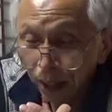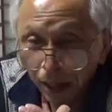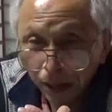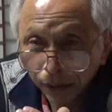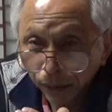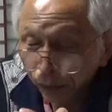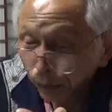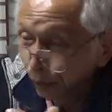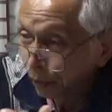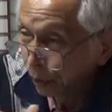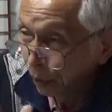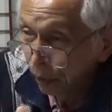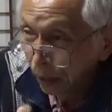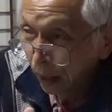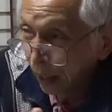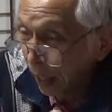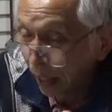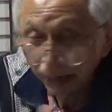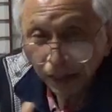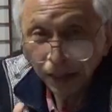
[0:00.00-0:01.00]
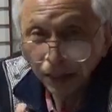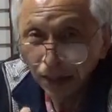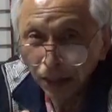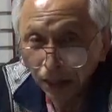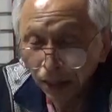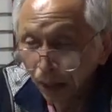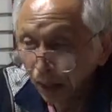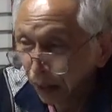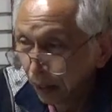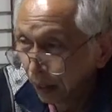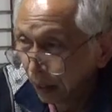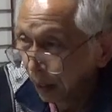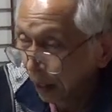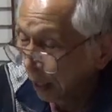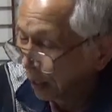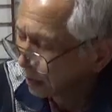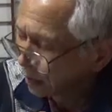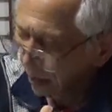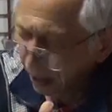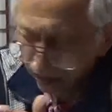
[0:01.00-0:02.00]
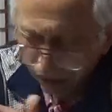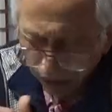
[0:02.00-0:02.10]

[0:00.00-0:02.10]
あの畑氏あじゃああ